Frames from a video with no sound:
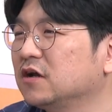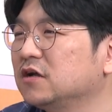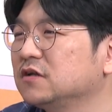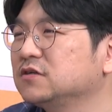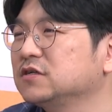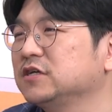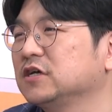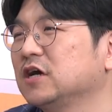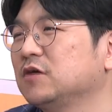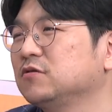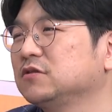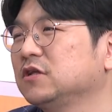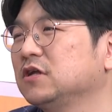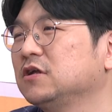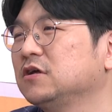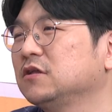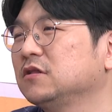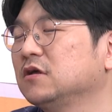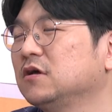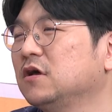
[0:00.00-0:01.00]
그래서 제가 볼
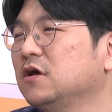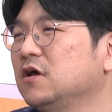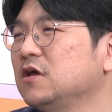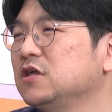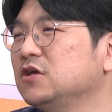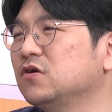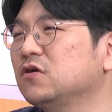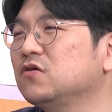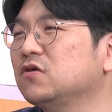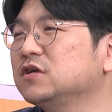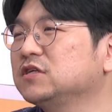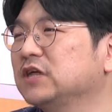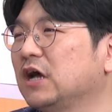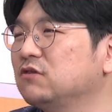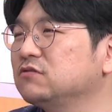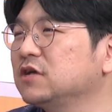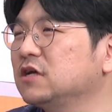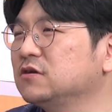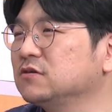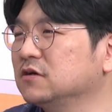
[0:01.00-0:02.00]
때는 이건 거의
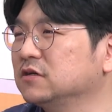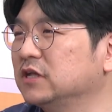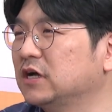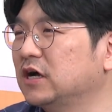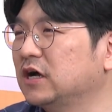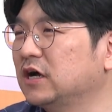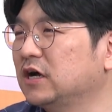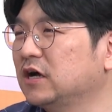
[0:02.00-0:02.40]
싸우자는 거다.